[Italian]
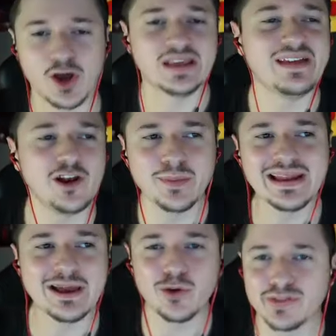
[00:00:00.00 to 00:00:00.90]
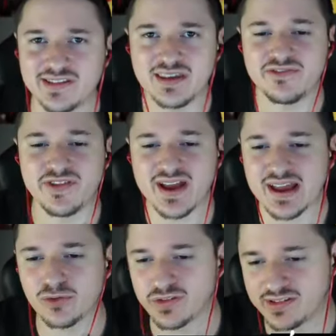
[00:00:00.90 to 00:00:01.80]
Bro, livello 1001 significa
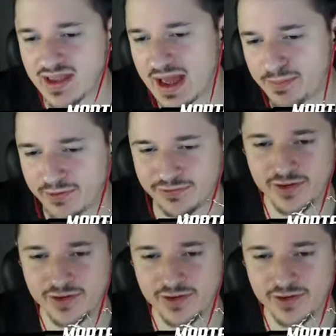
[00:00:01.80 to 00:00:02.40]
che tu sia più